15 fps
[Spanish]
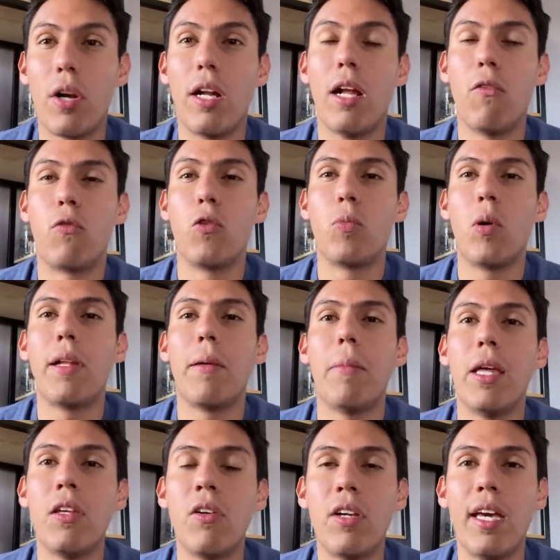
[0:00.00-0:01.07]
en el fútbol de
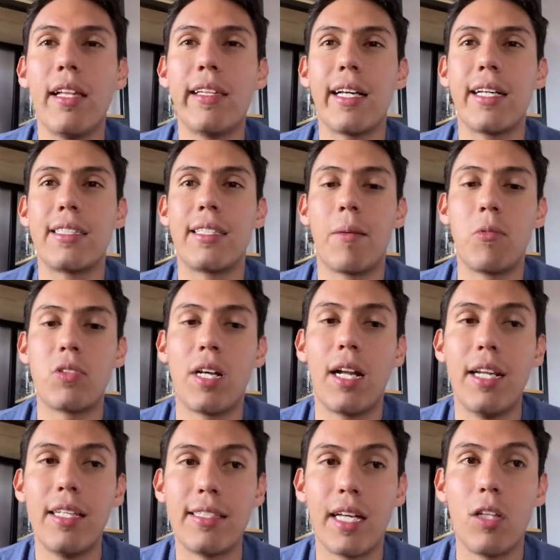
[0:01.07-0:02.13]
Medio Oriente que estamos
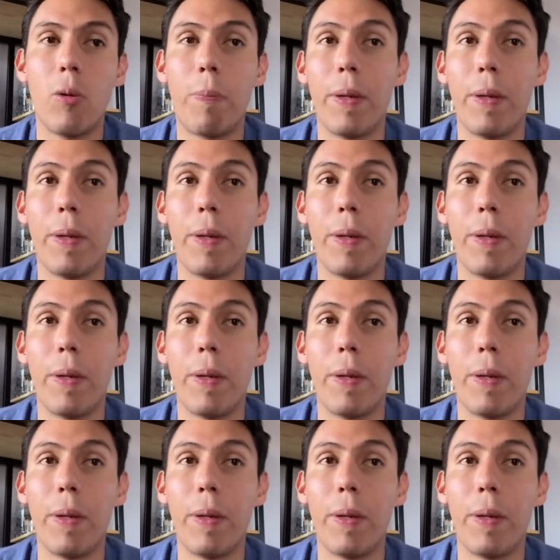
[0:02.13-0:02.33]
analizando,